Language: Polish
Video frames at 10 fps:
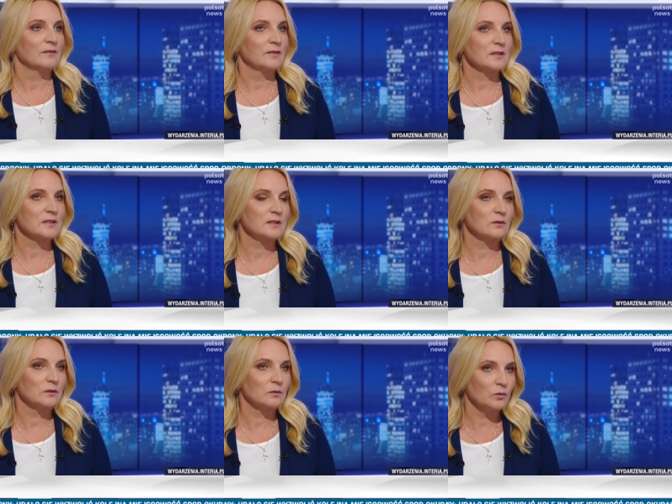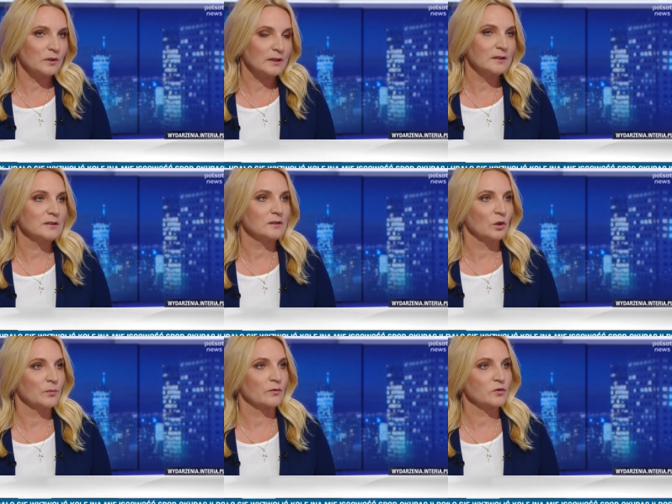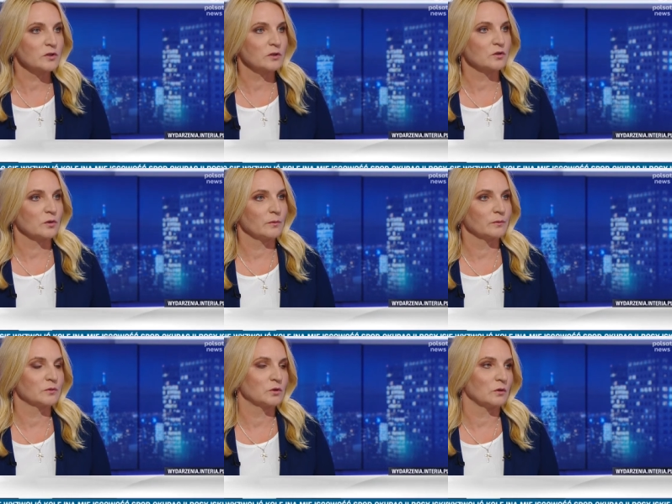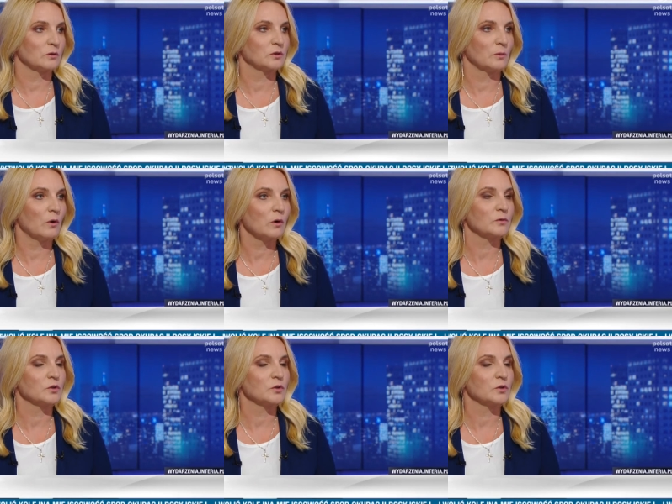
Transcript: więc y, Ukraińcy robią wszystko, co, co, co mogą